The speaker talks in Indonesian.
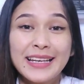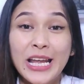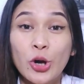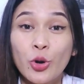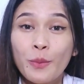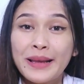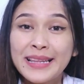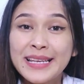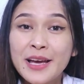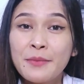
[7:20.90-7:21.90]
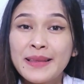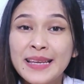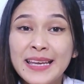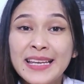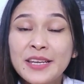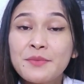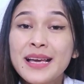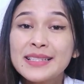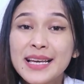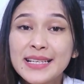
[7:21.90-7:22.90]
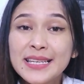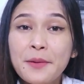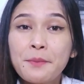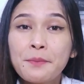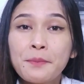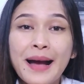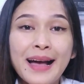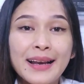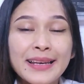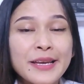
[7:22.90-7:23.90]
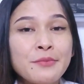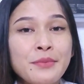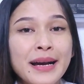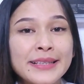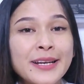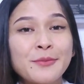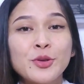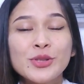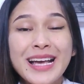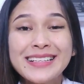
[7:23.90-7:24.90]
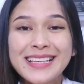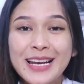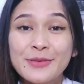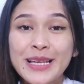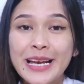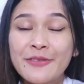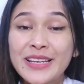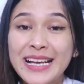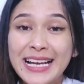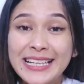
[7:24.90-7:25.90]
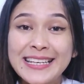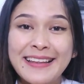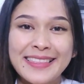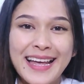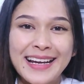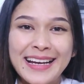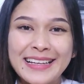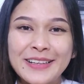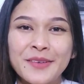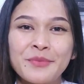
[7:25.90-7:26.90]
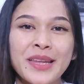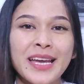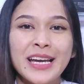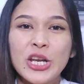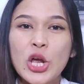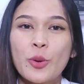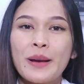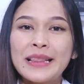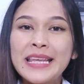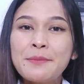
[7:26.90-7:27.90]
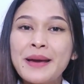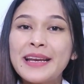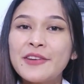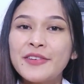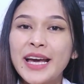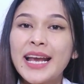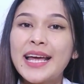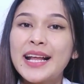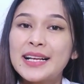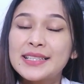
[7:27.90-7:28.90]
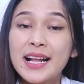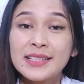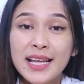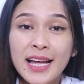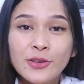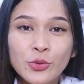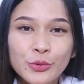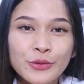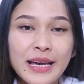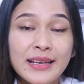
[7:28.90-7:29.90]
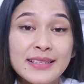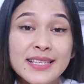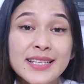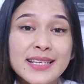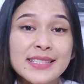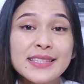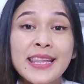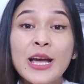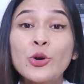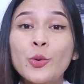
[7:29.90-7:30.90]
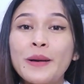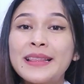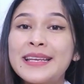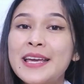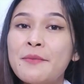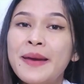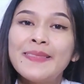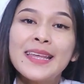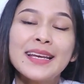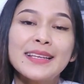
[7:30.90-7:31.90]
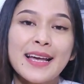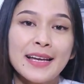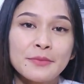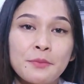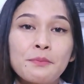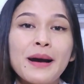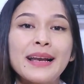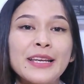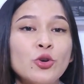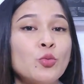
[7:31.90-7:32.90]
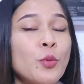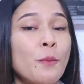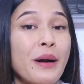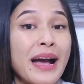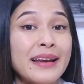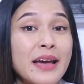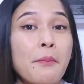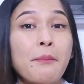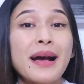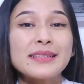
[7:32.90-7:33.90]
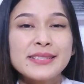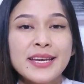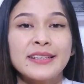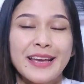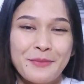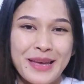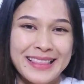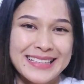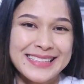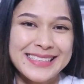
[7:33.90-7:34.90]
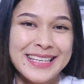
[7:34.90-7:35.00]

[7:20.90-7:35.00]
Neuropati diabetik ini biasanya paling banyak merusak saraf-saraf di kaki dan tangan. Neuropati perifer adalah salah satu dari jenis neuropati diabetik dan paling umum pada pasien diabetes.